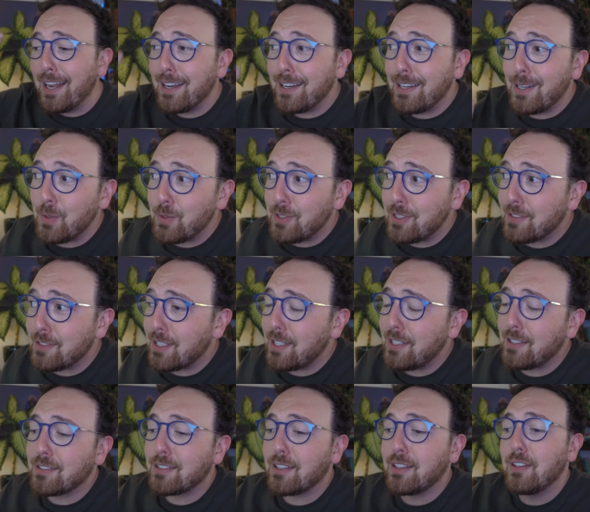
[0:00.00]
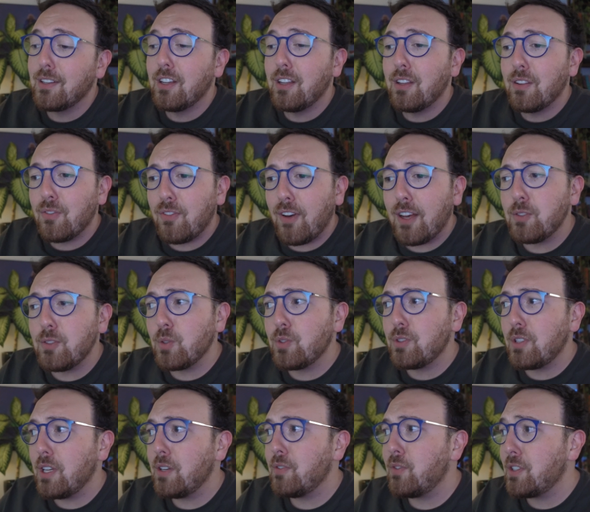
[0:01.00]
não se esqueça, faça o
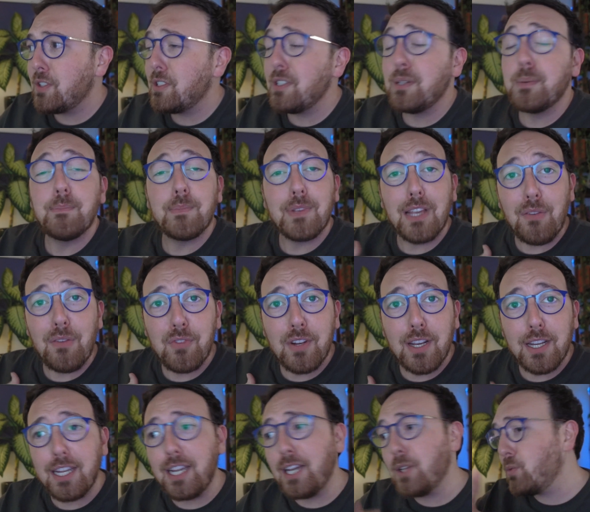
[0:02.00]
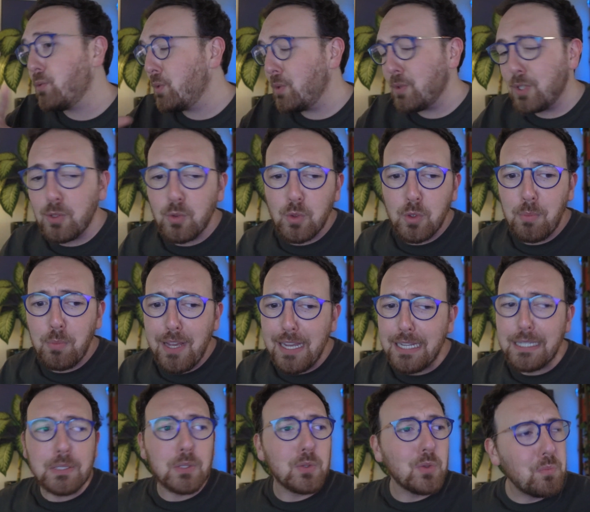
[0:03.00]
que tem que fazer. Quer ficar quieto? Tá tudo
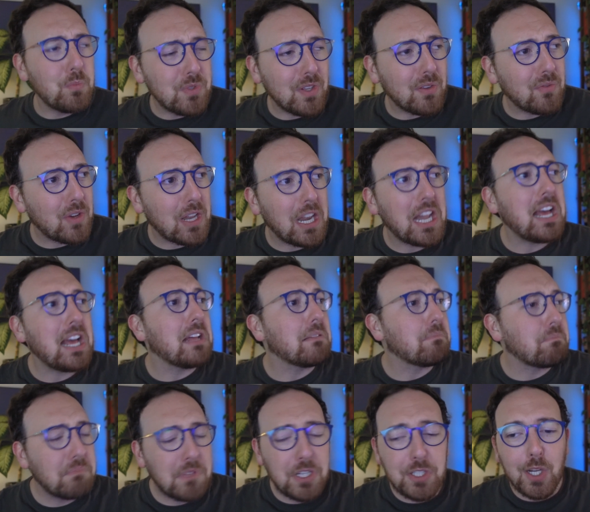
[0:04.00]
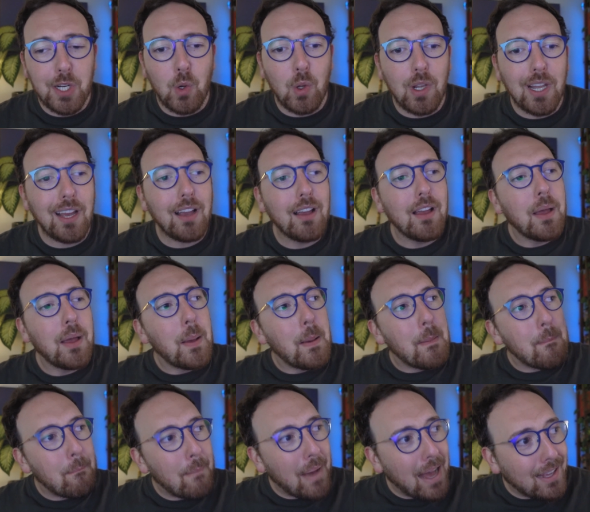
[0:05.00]
bem, não precisa falar, deixa rolar.
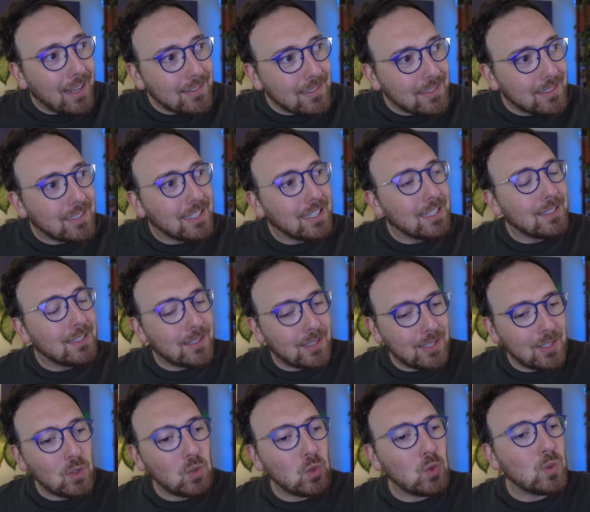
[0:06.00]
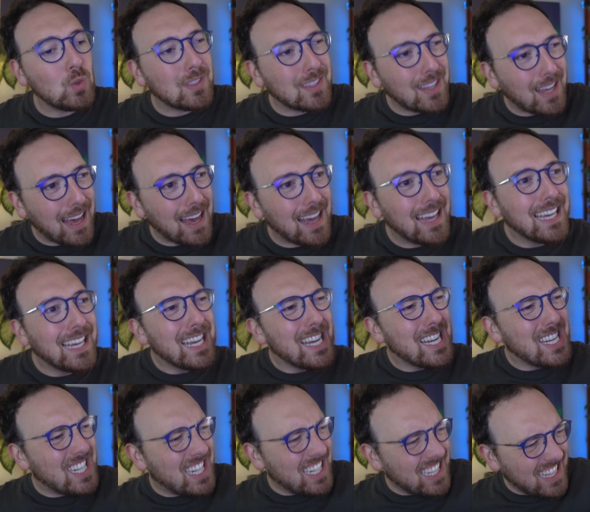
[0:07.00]
Mas se isso tá
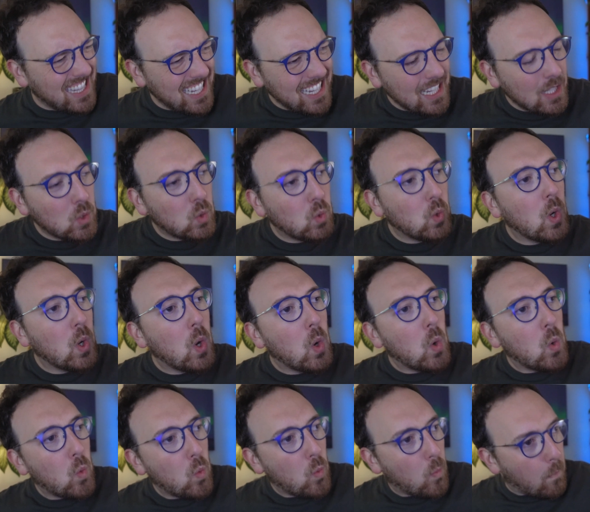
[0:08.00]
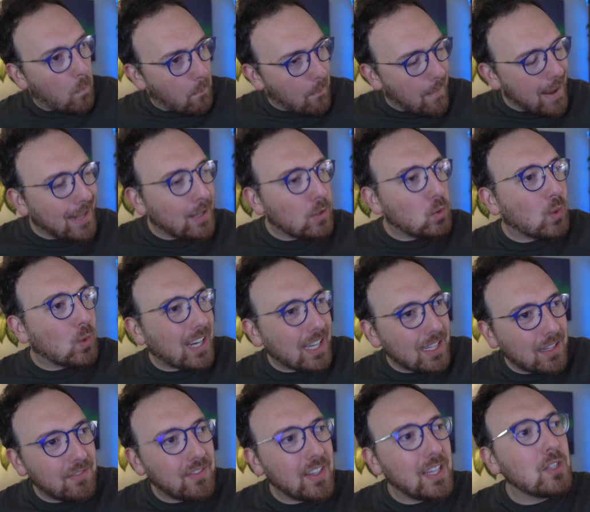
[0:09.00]
te dando um medo
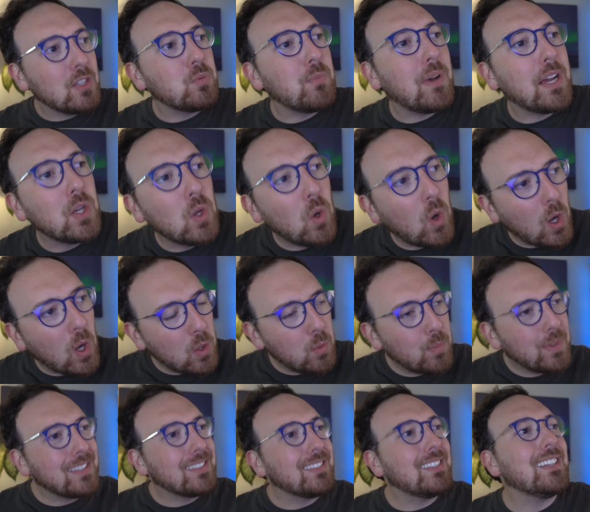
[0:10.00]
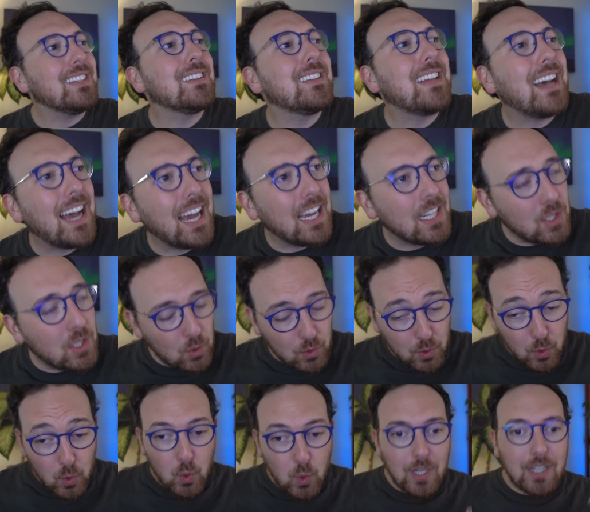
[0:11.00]
cada vez maior, uma ansiedade, o
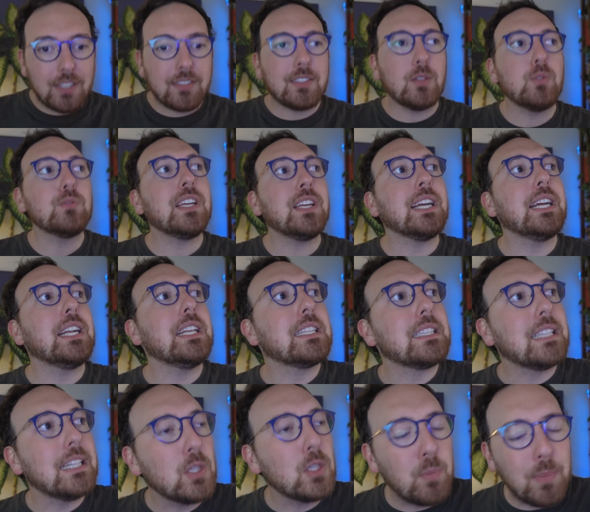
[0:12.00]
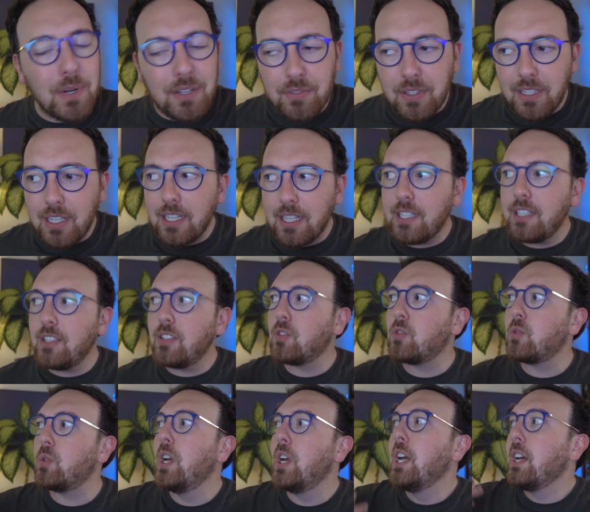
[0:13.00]
teu coração tá gritando para falar
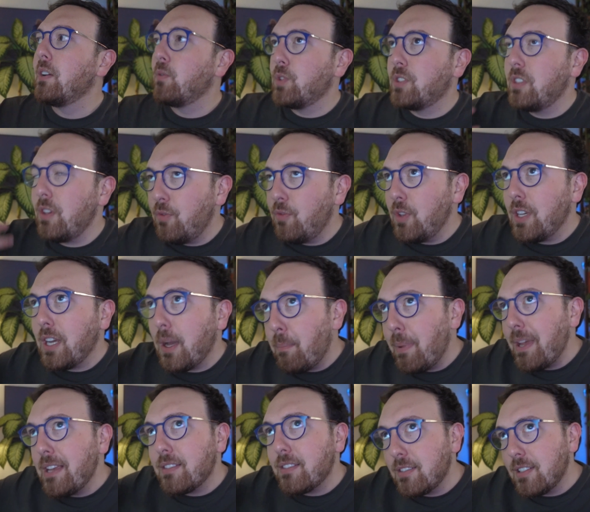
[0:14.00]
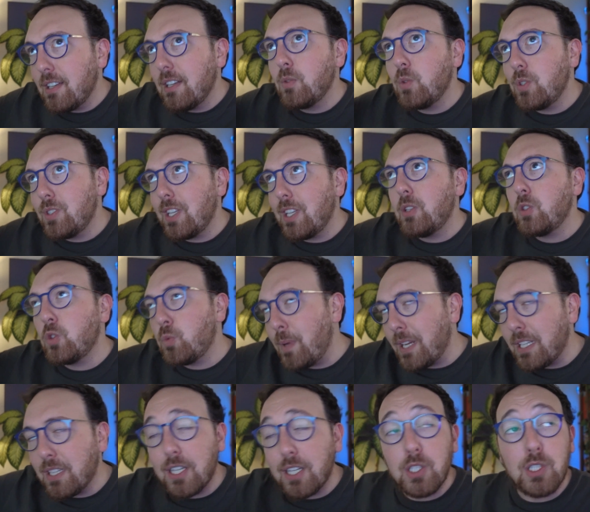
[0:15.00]
isso, você fica pensando e tendo
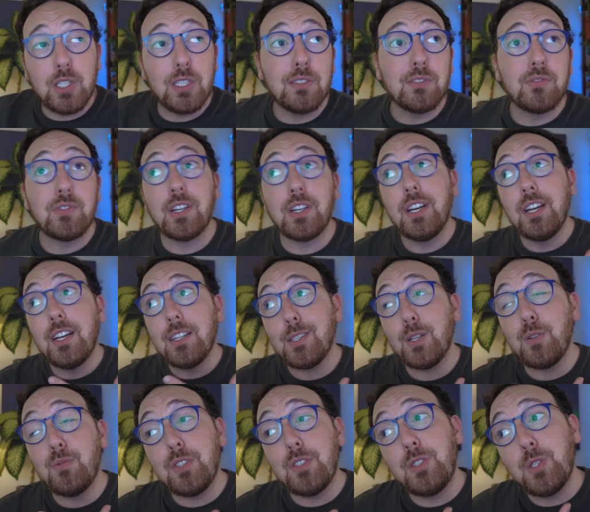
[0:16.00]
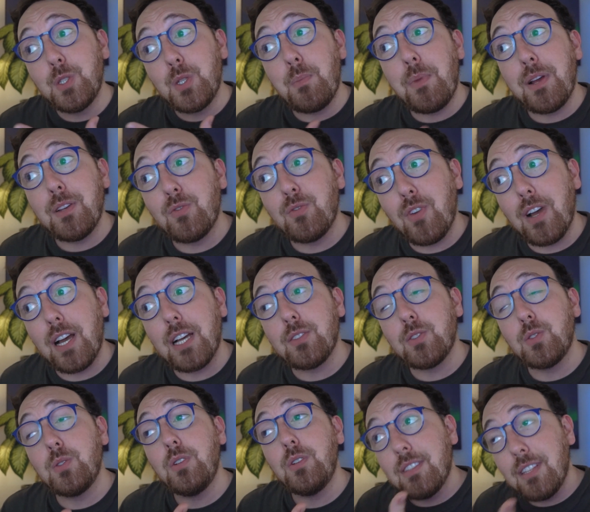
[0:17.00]
expectativa, talvez seja mais
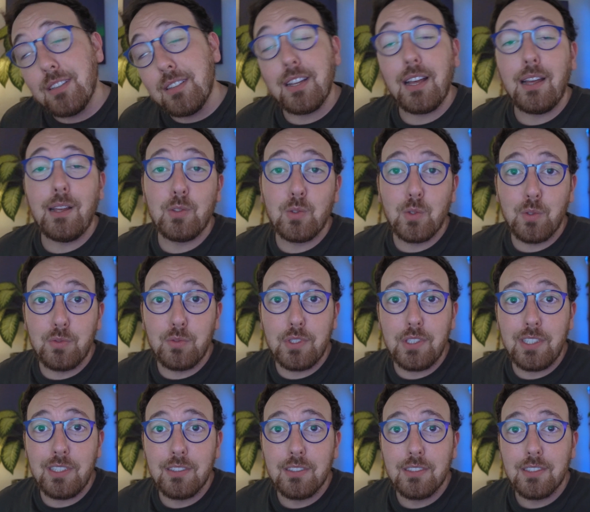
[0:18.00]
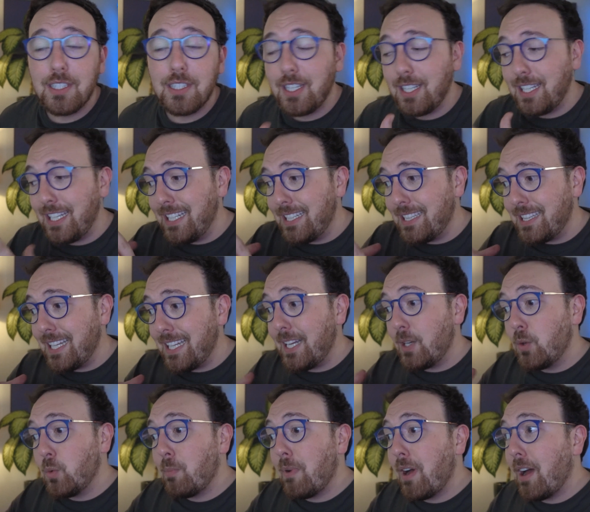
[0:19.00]
fácil tentar resolver e
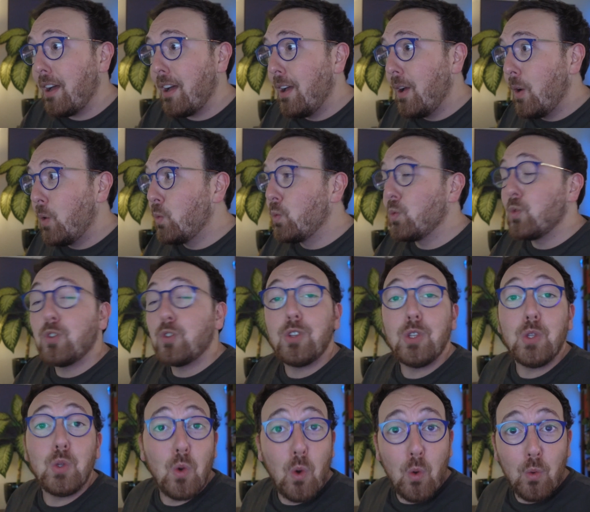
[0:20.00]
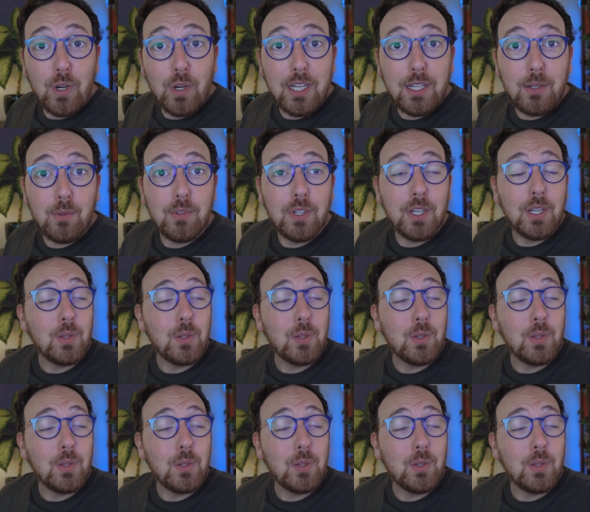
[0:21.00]
ter uma um sim ou um não